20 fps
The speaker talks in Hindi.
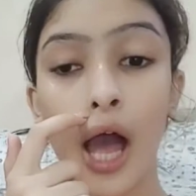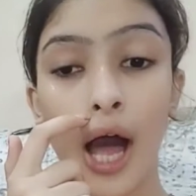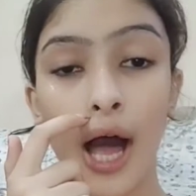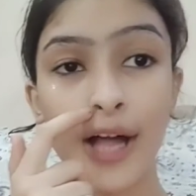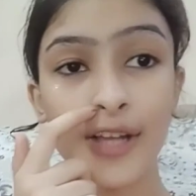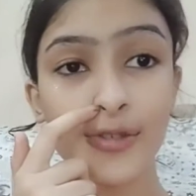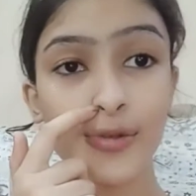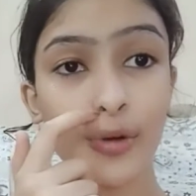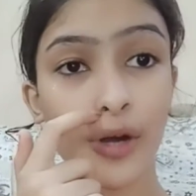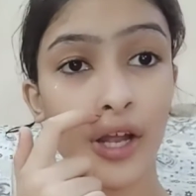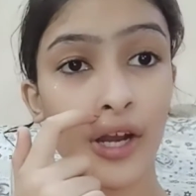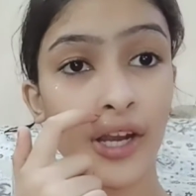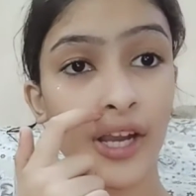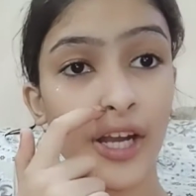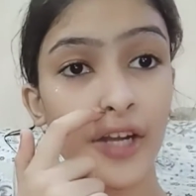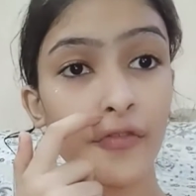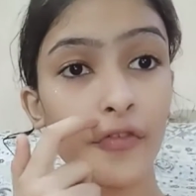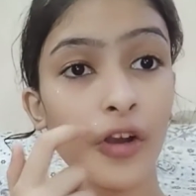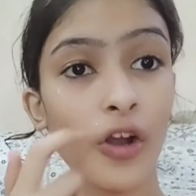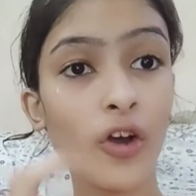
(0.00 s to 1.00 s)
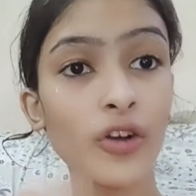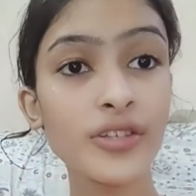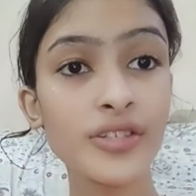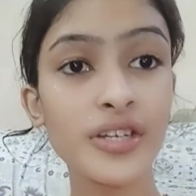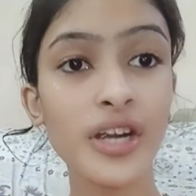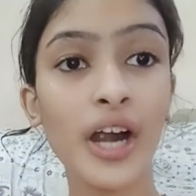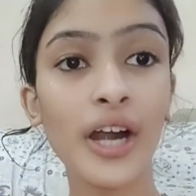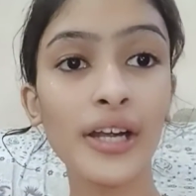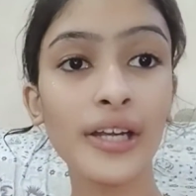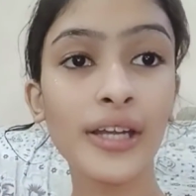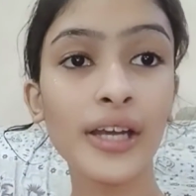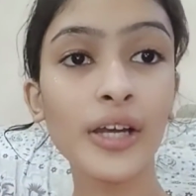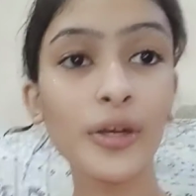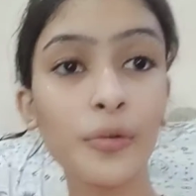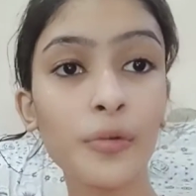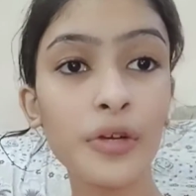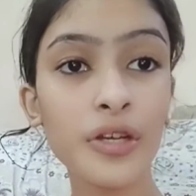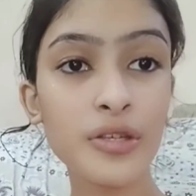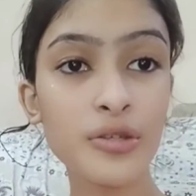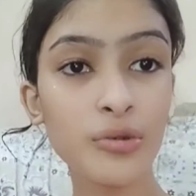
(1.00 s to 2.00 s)
आज थोड़ा लेट ब्लॉग स्टार्ट किया
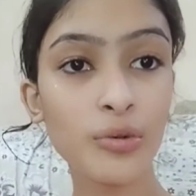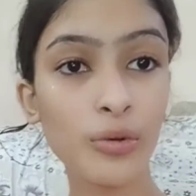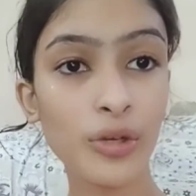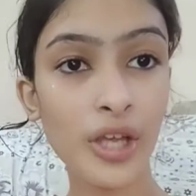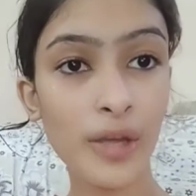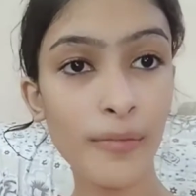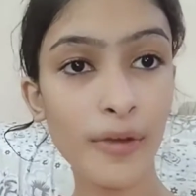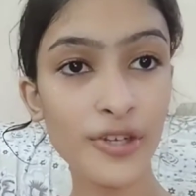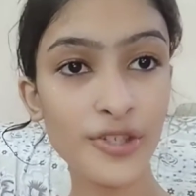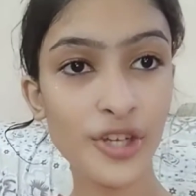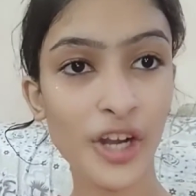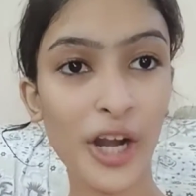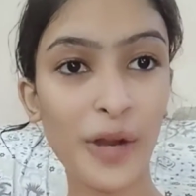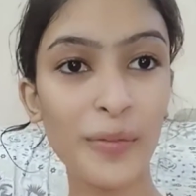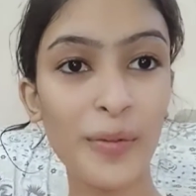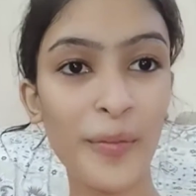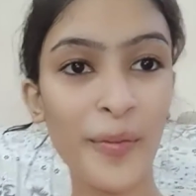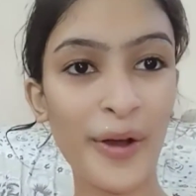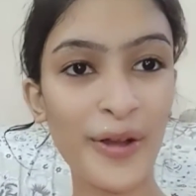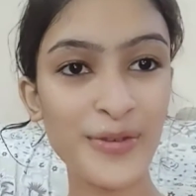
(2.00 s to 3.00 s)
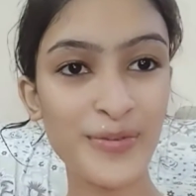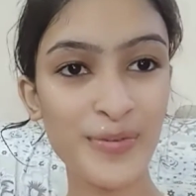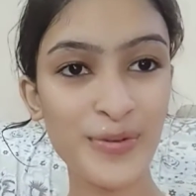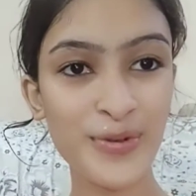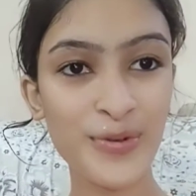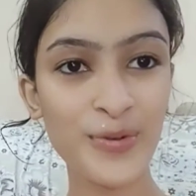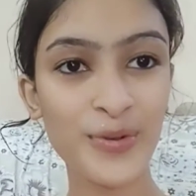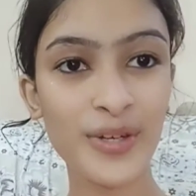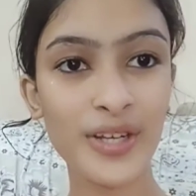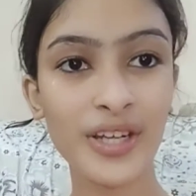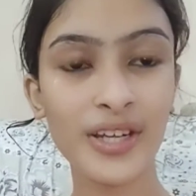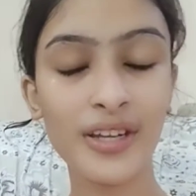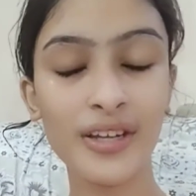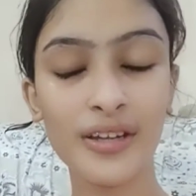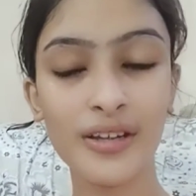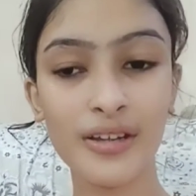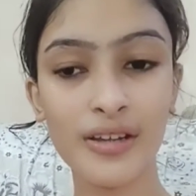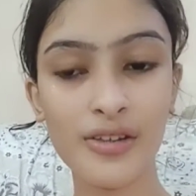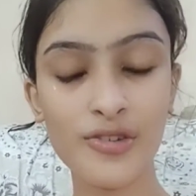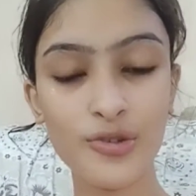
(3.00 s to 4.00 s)
क्योंकि सो की माशाल्लाह मैं पाँच बजे
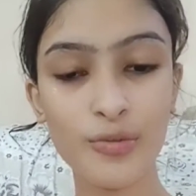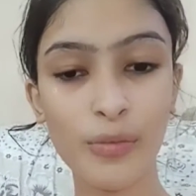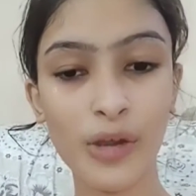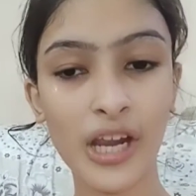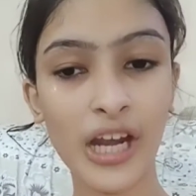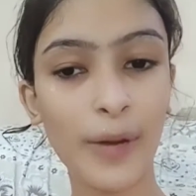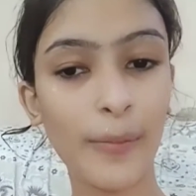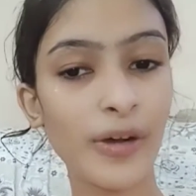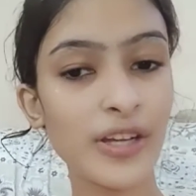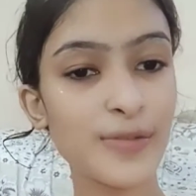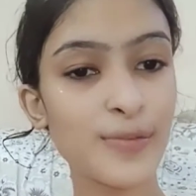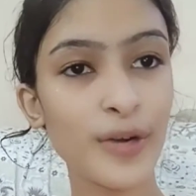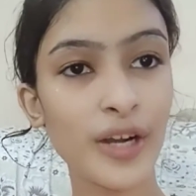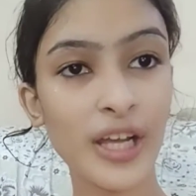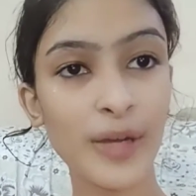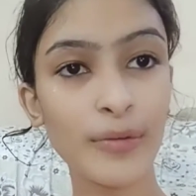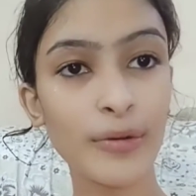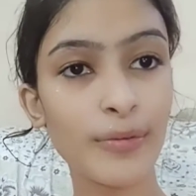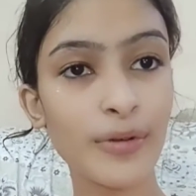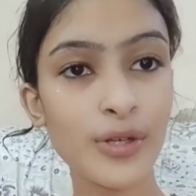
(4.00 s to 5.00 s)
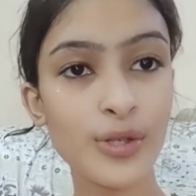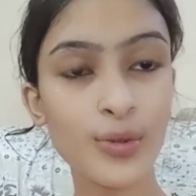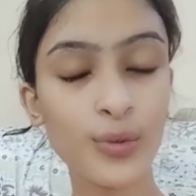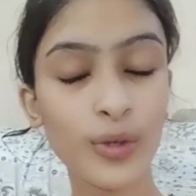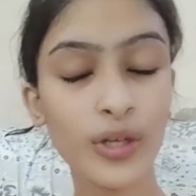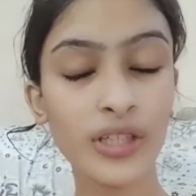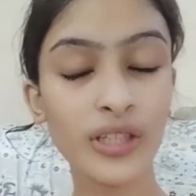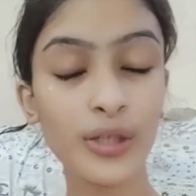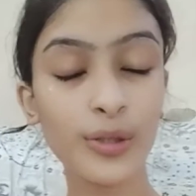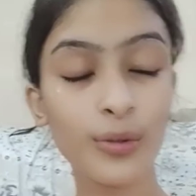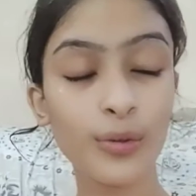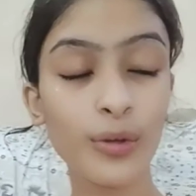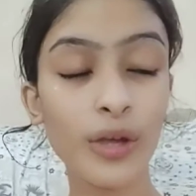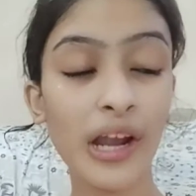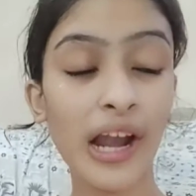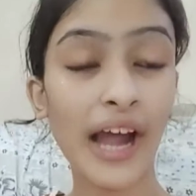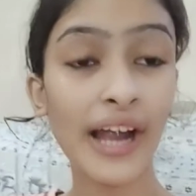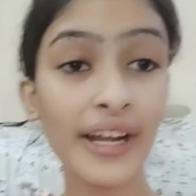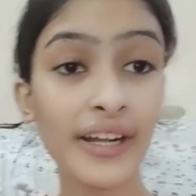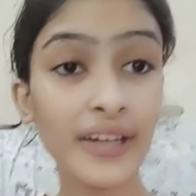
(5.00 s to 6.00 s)
उठी जुम्मे की नमाज़ पढ़ के मैं फिर सो गई थी क्योंकि
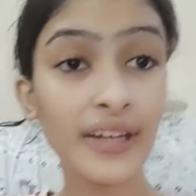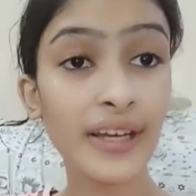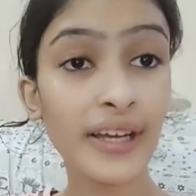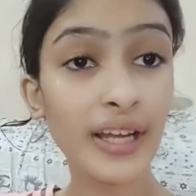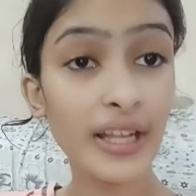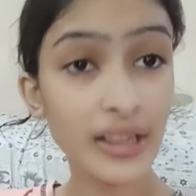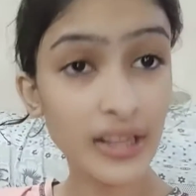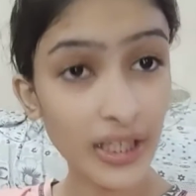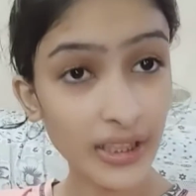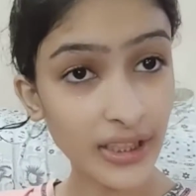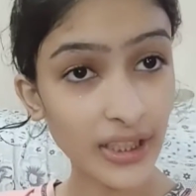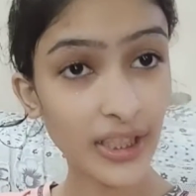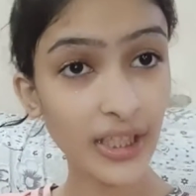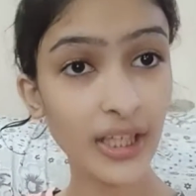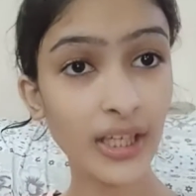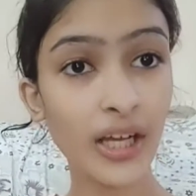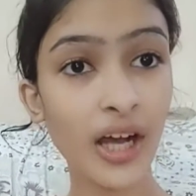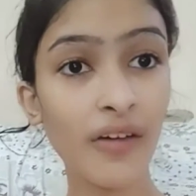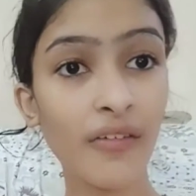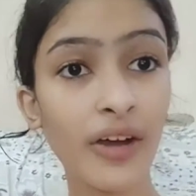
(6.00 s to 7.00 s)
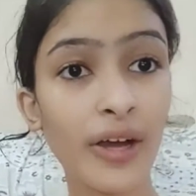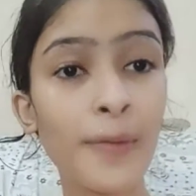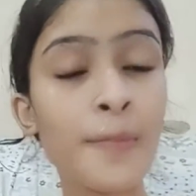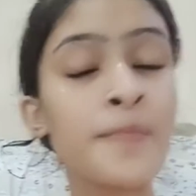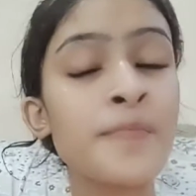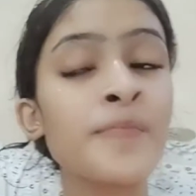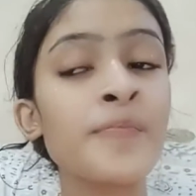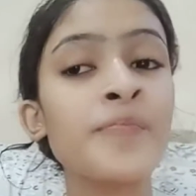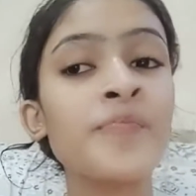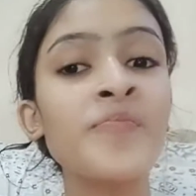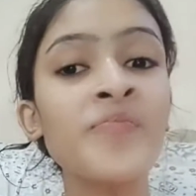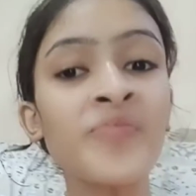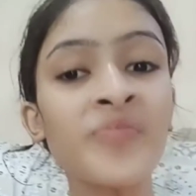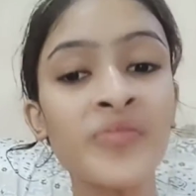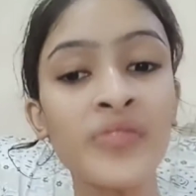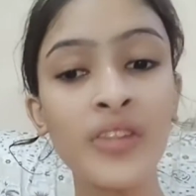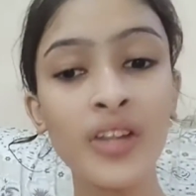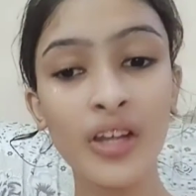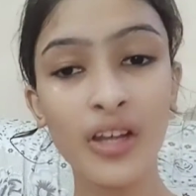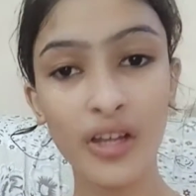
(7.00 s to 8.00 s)
लाइट ने इतना तंग किया हुआ है
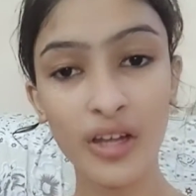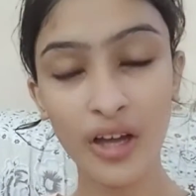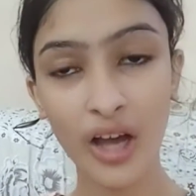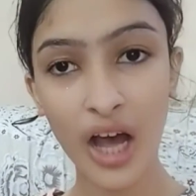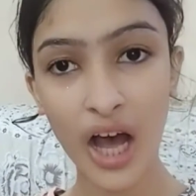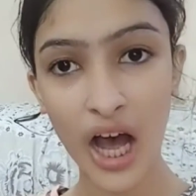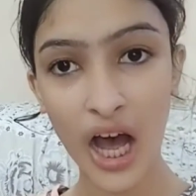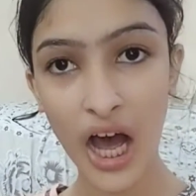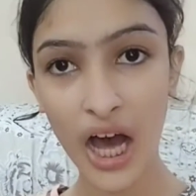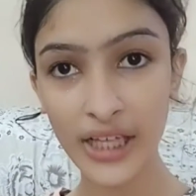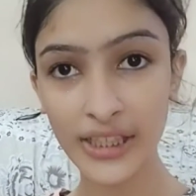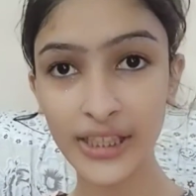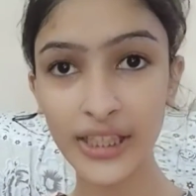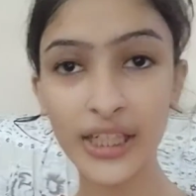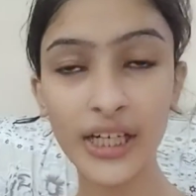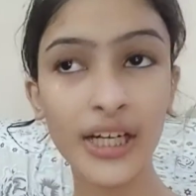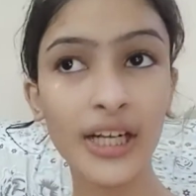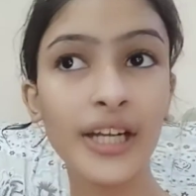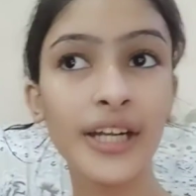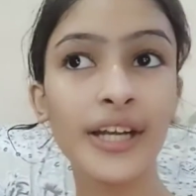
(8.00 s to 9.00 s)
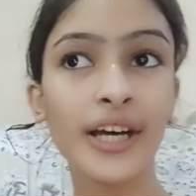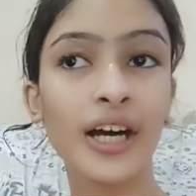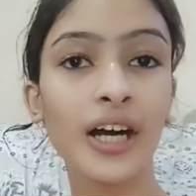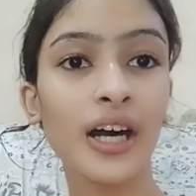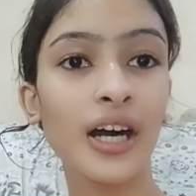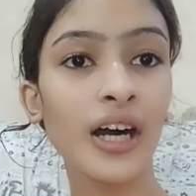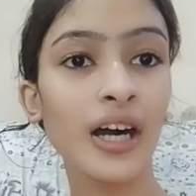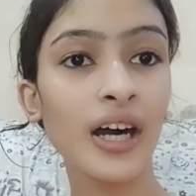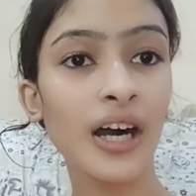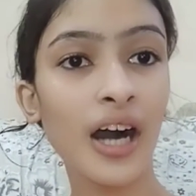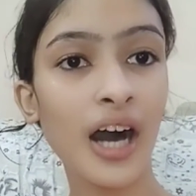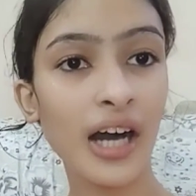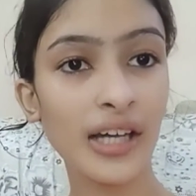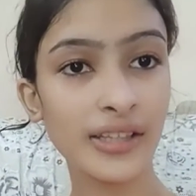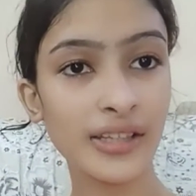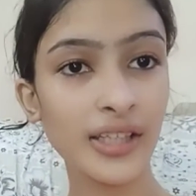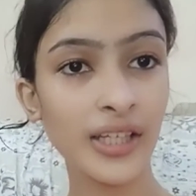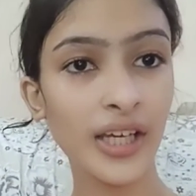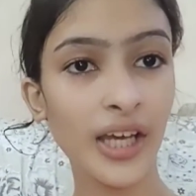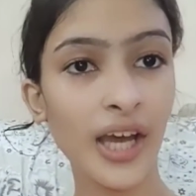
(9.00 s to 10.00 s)
आधा घंटा
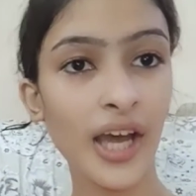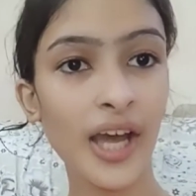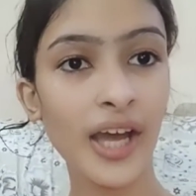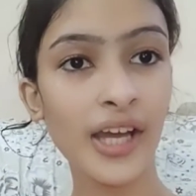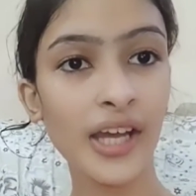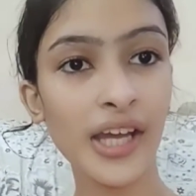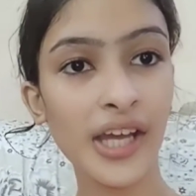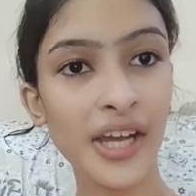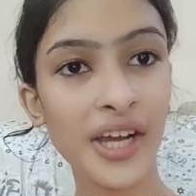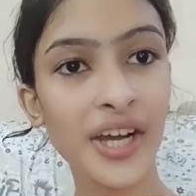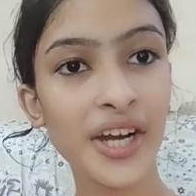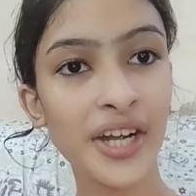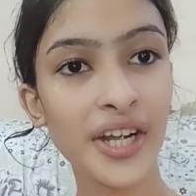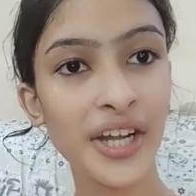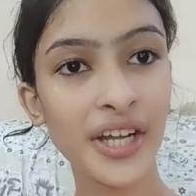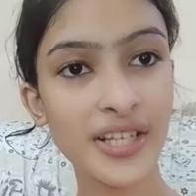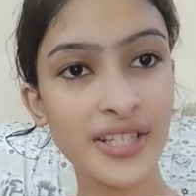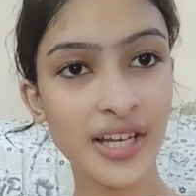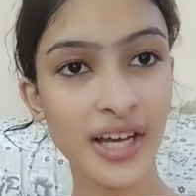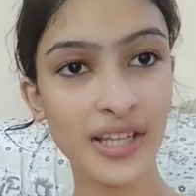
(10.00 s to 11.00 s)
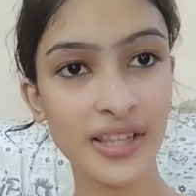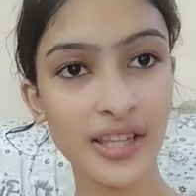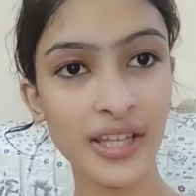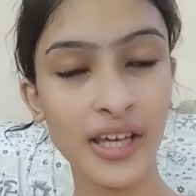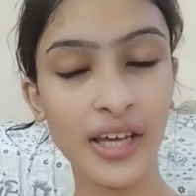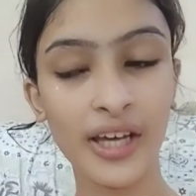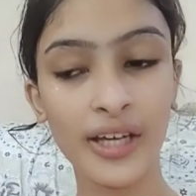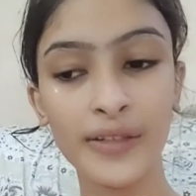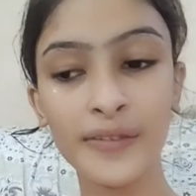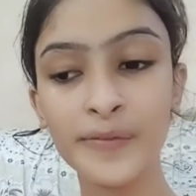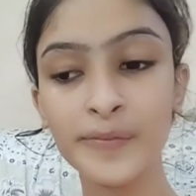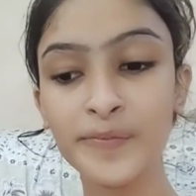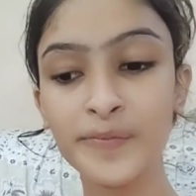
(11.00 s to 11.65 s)
आती है एक घंटा जाती है